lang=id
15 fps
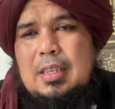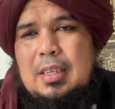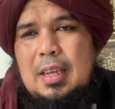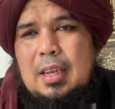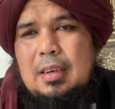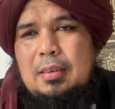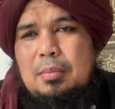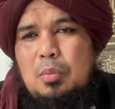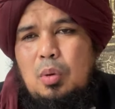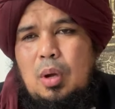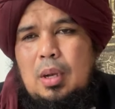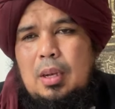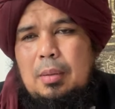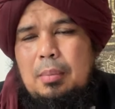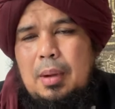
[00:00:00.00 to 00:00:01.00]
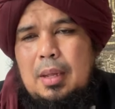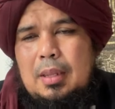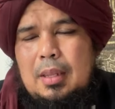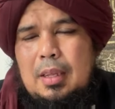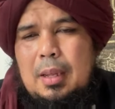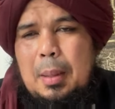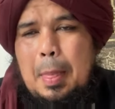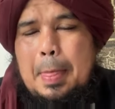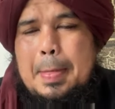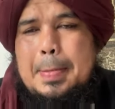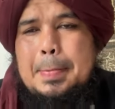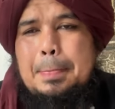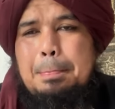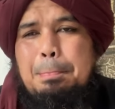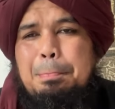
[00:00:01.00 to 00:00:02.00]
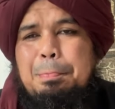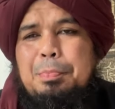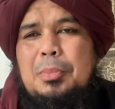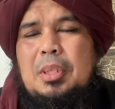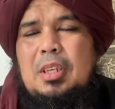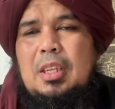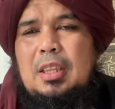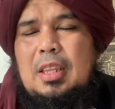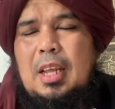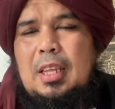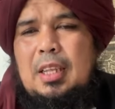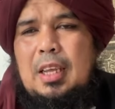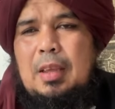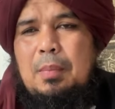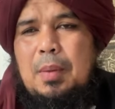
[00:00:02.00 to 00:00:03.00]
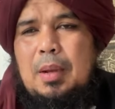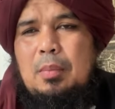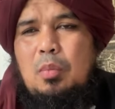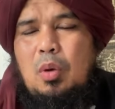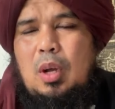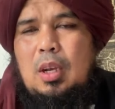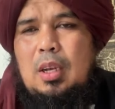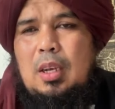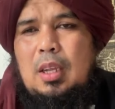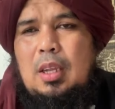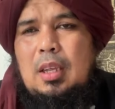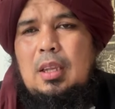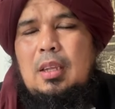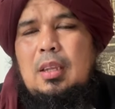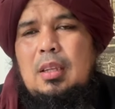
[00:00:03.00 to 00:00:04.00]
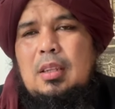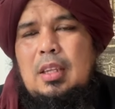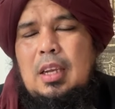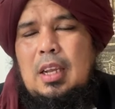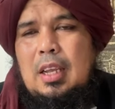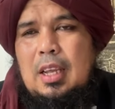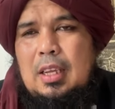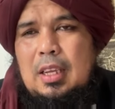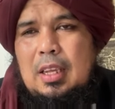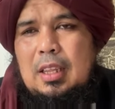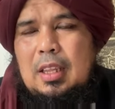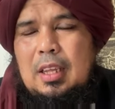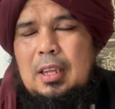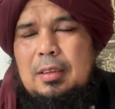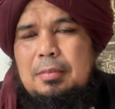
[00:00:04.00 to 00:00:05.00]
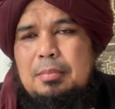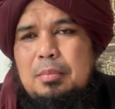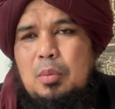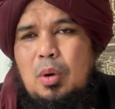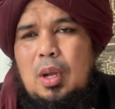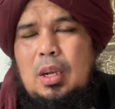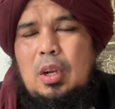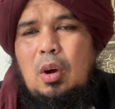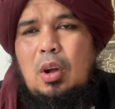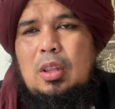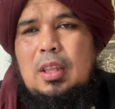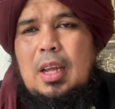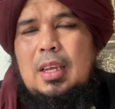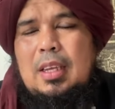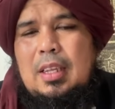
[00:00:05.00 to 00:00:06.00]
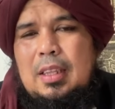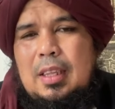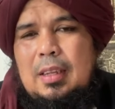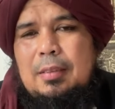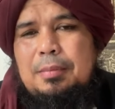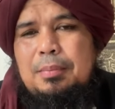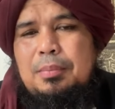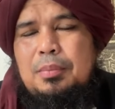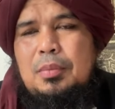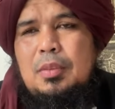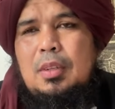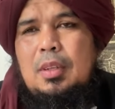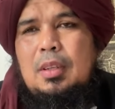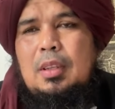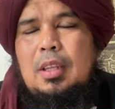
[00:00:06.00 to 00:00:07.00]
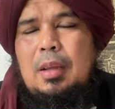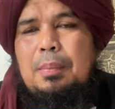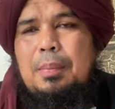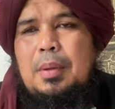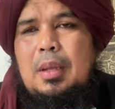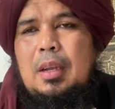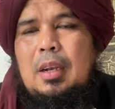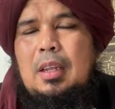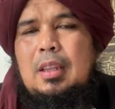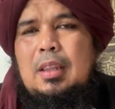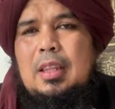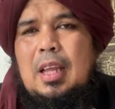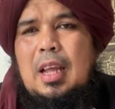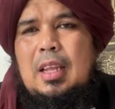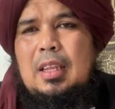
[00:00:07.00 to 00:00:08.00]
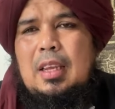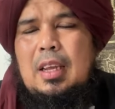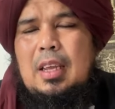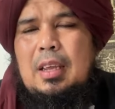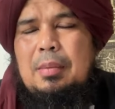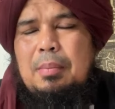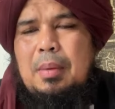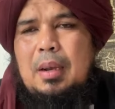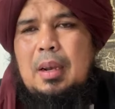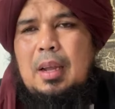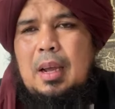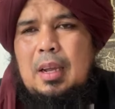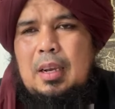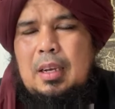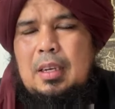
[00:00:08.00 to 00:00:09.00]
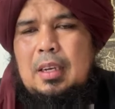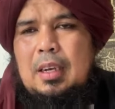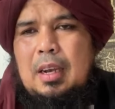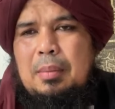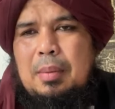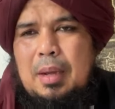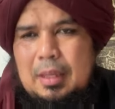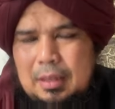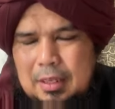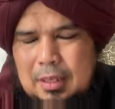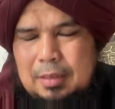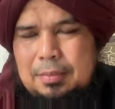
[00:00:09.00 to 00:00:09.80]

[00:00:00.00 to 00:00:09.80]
Banyak yang fitnah Putra Siregar bagi-bagi cuma buat konten. Pernah dia bawa satu miliar, dia bagi-bagi tanpa direkam, sebut Ustadz Derry.